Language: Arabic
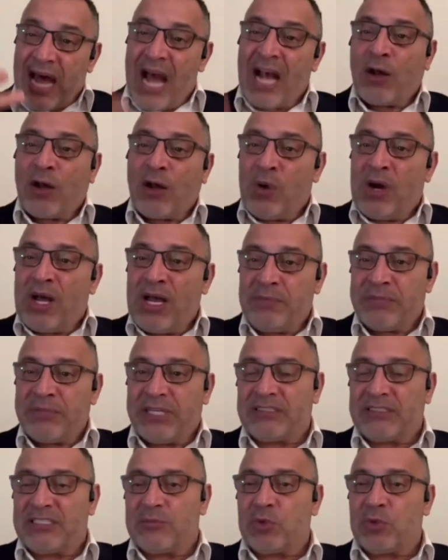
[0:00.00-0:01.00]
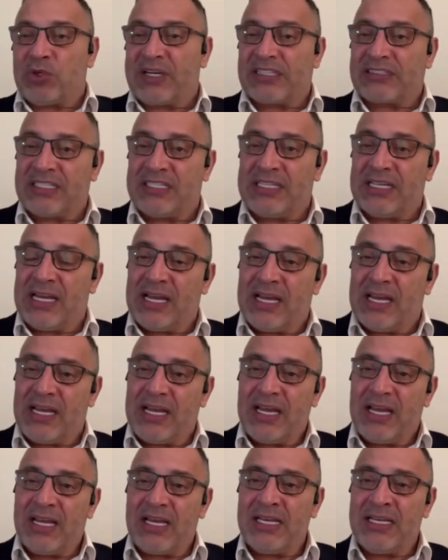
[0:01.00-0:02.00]
اقوى من الديمقراطيه
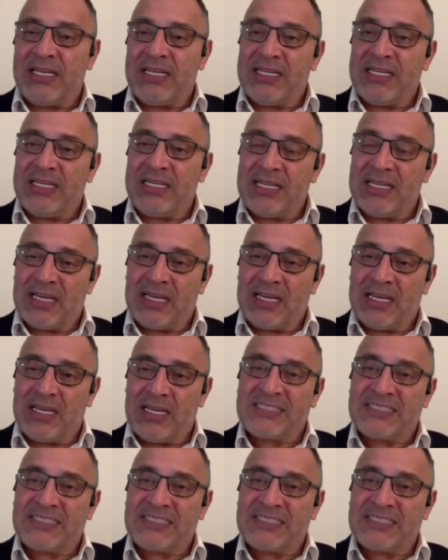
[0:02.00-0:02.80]
اللي آه،